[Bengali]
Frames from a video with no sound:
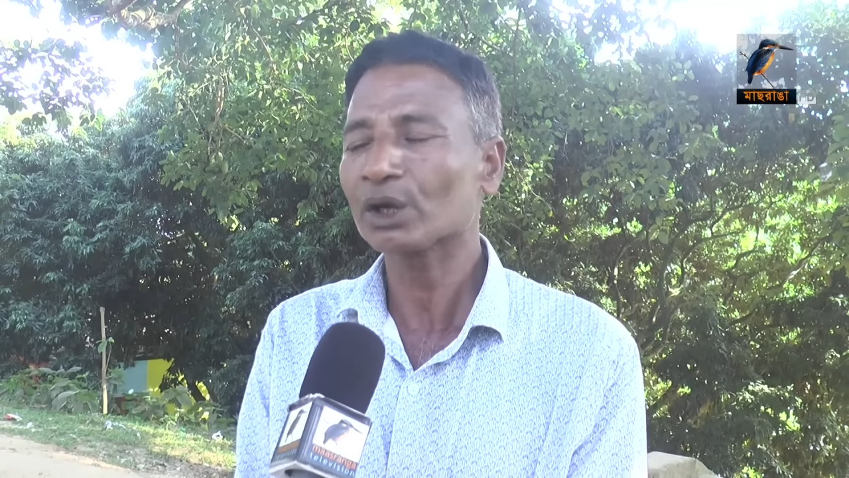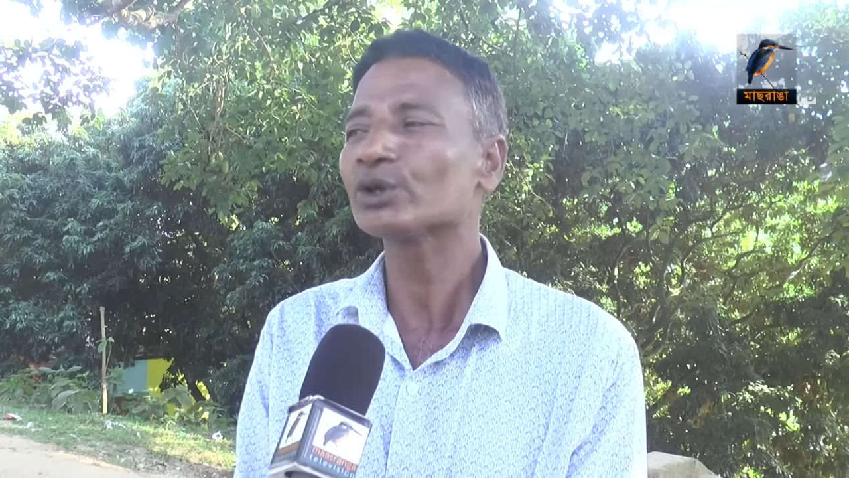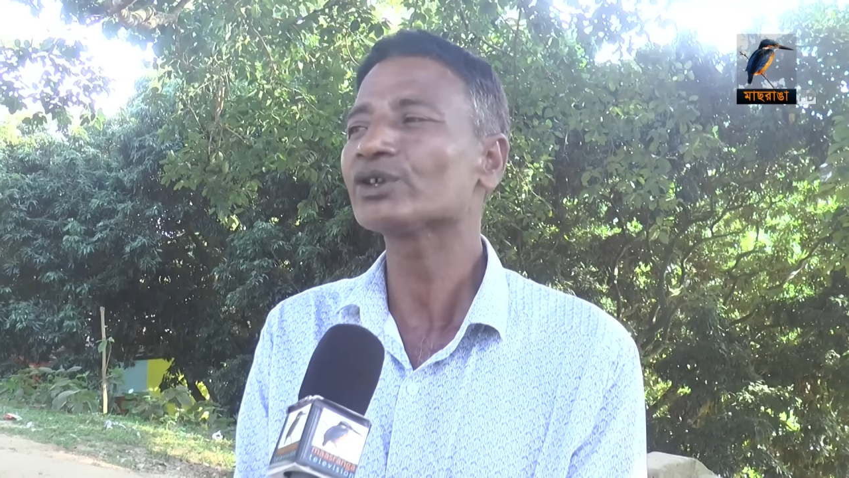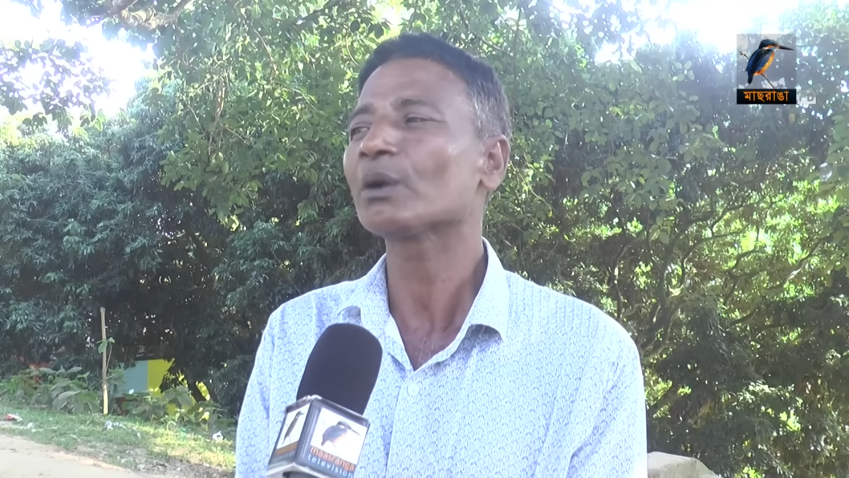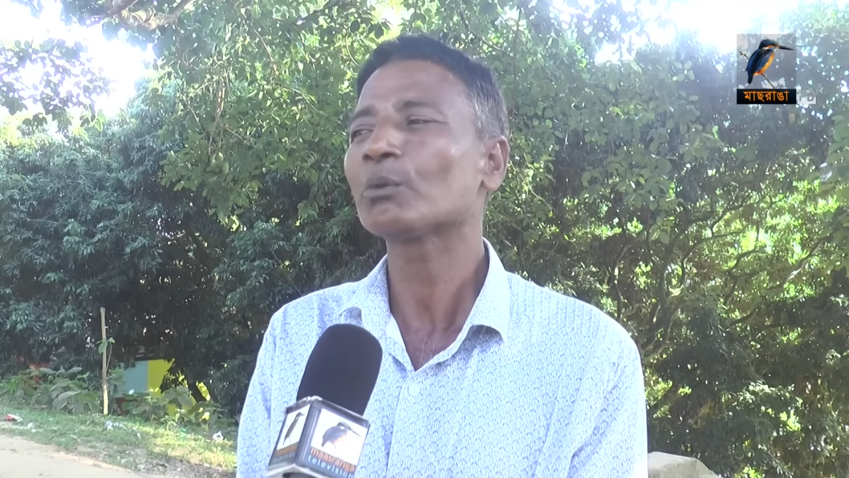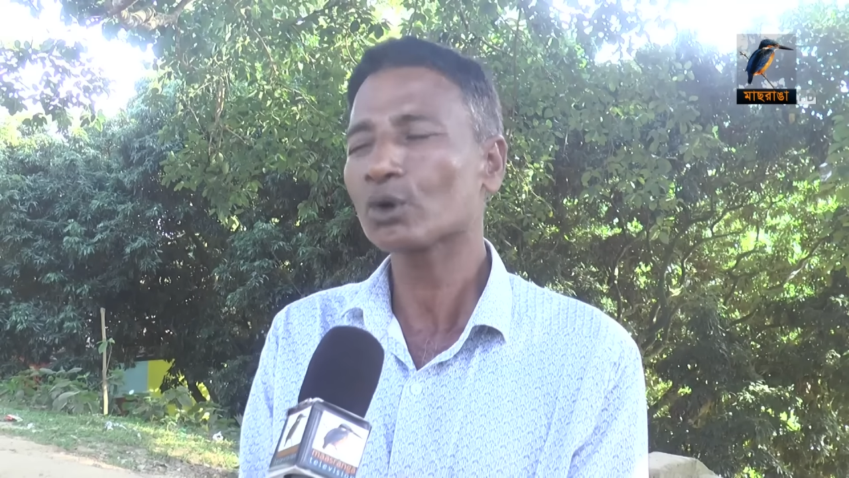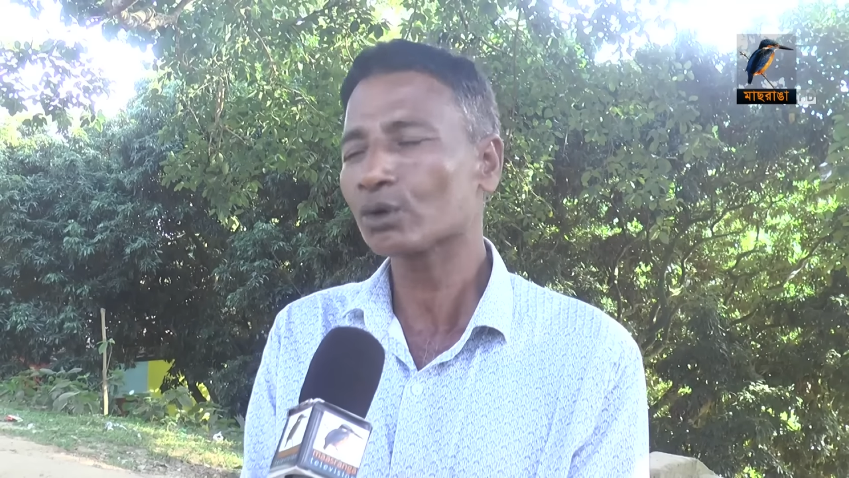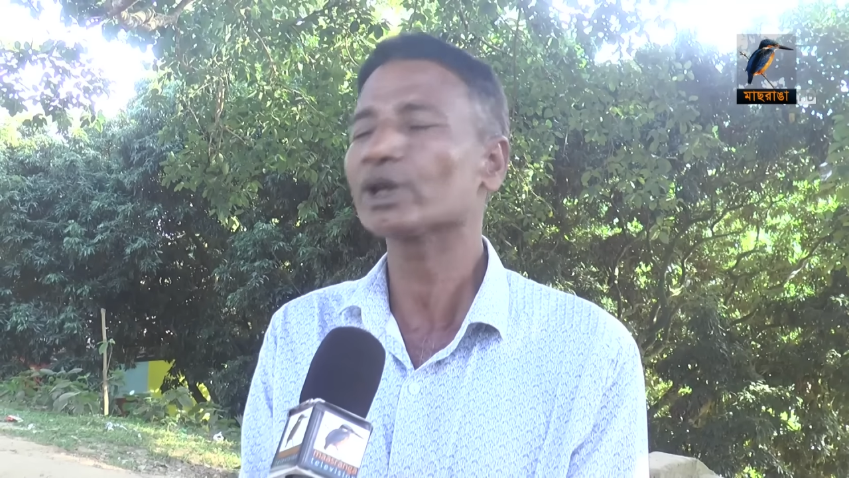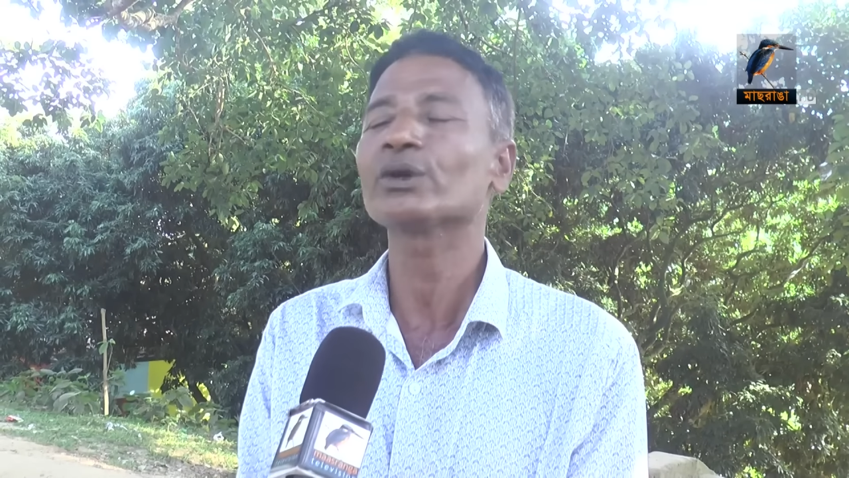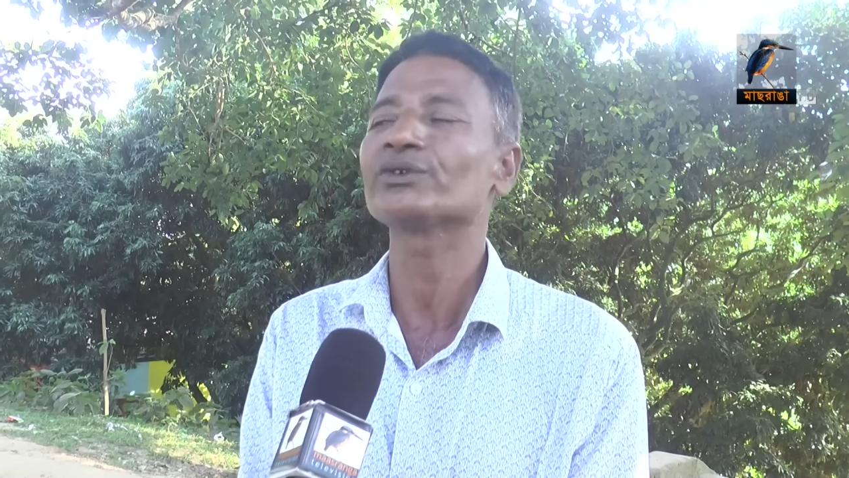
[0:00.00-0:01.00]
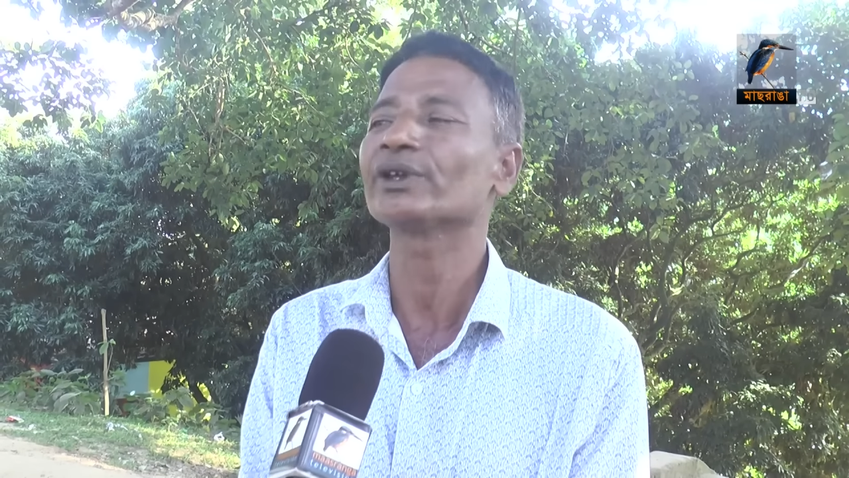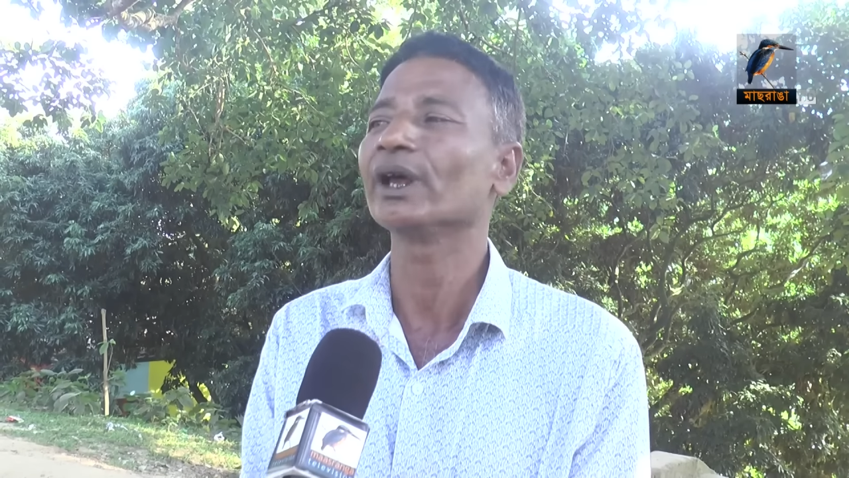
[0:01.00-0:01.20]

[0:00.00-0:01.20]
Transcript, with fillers: ঠিক হয়েছে না মোটেও ঠিক হয়েছে